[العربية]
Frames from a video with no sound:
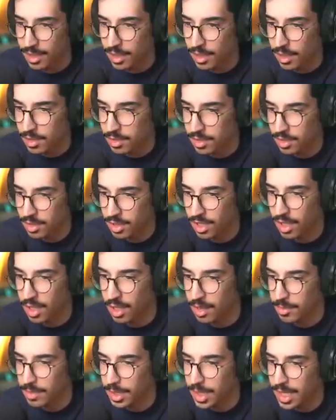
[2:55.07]
نوت سو
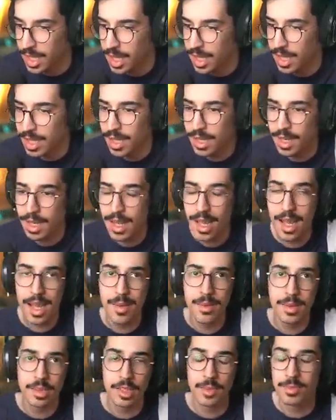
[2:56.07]
هابي ليه ليه
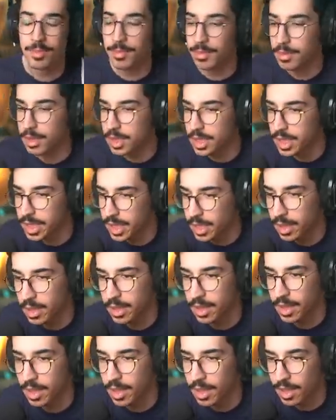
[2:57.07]
ما انت سعيد
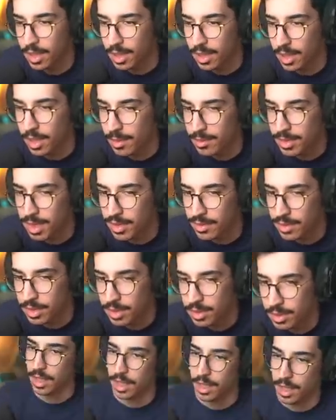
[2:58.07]
يا ام 7
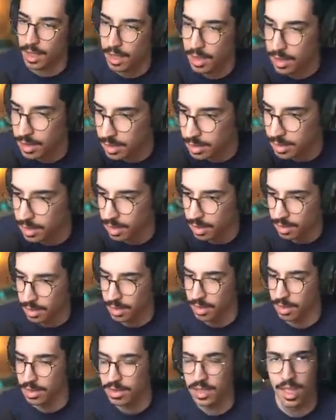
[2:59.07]
اه
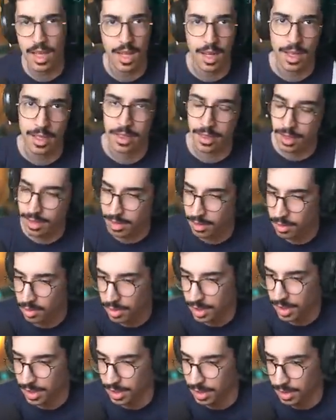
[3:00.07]
يصلحك ان شاء الله انك تكون
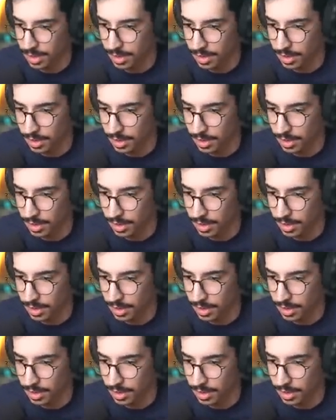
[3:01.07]
سريع